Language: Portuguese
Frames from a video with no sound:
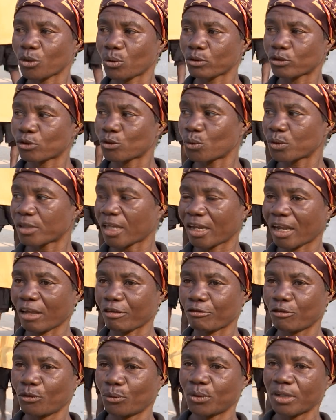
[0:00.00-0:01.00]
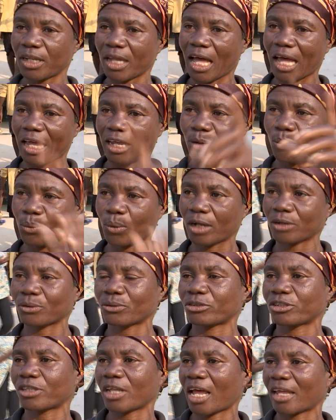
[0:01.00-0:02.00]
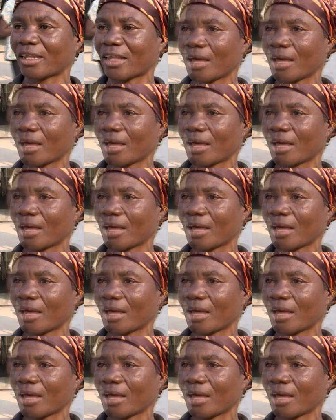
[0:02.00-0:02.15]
consultas na Funda e no Arto Estrada.